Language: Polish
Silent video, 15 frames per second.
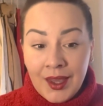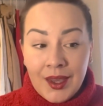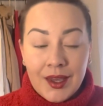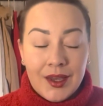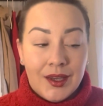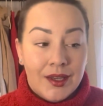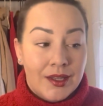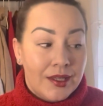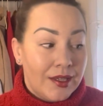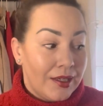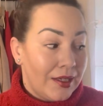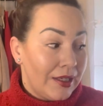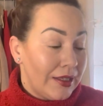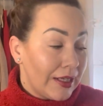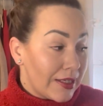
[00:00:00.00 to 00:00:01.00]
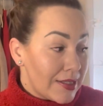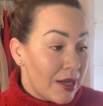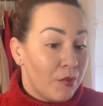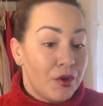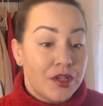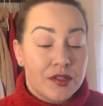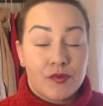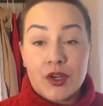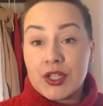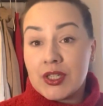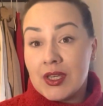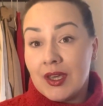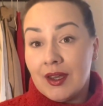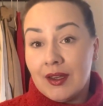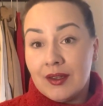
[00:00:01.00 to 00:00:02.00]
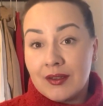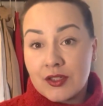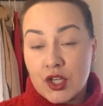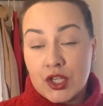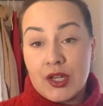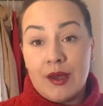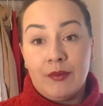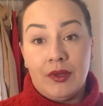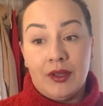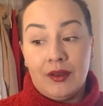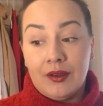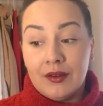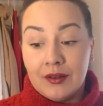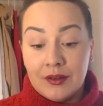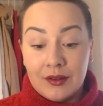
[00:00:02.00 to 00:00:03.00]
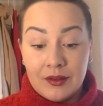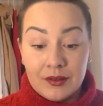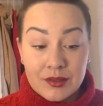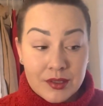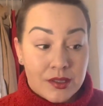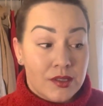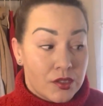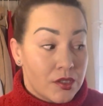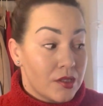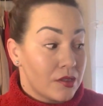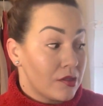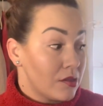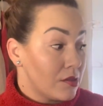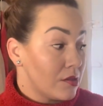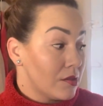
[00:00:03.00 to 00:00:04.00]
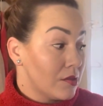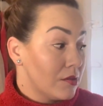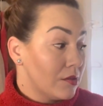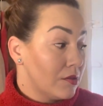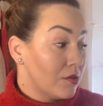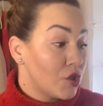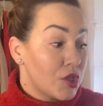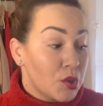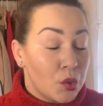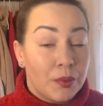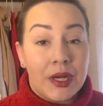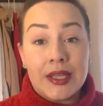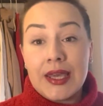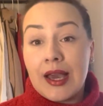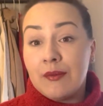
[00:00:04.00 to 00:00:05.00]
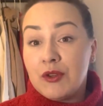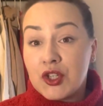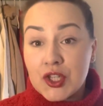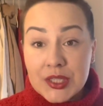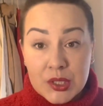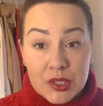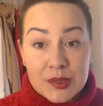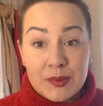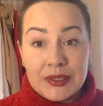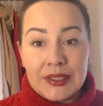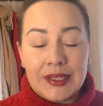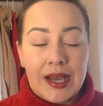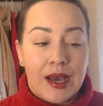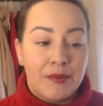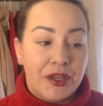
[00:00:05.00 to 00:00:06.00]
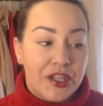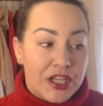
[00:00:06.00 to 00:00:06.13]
E, I tak samo jest właśnie z rzeczami, e, z, z, czy z ubraniami, czy z kosmetykami.